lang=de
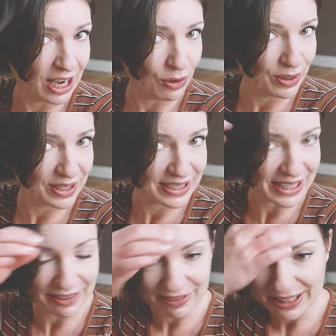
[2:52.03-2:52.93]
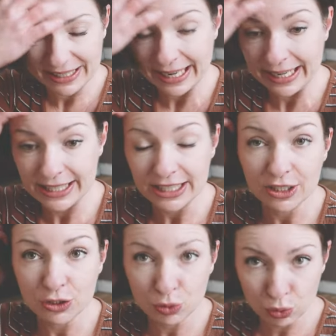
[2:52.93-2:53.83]
Hauke ist einfach der Hit
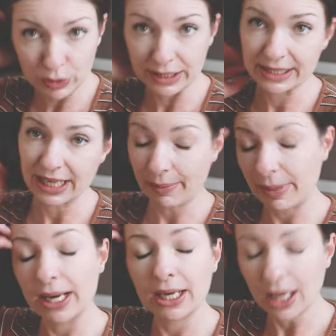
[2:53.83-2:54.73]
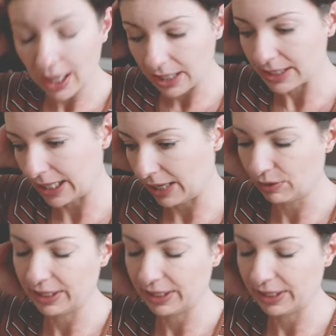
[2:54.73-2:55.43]
in Tüten. Das kann man nicht anders sagen.